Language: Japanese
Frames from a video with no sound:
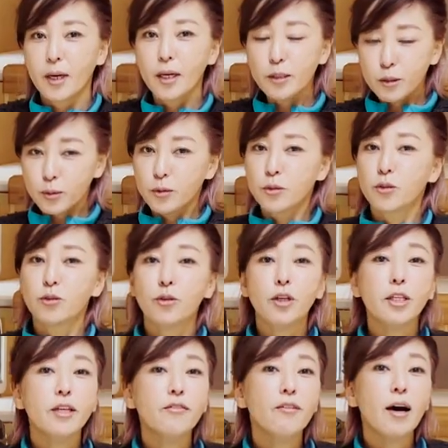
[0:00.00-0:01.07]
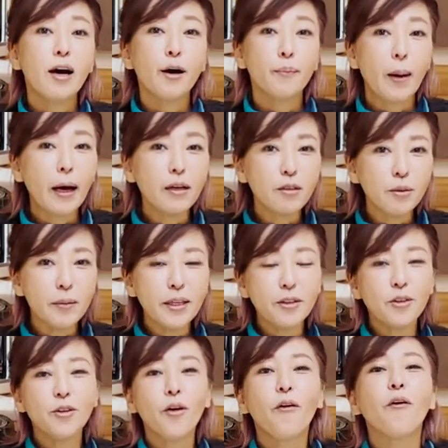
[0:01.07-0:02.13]
はい、それでは
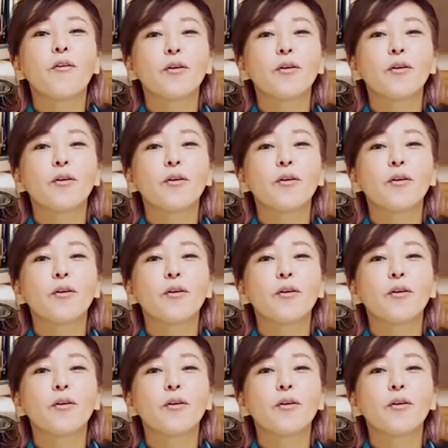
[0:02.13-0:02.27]
バンクベッドの方を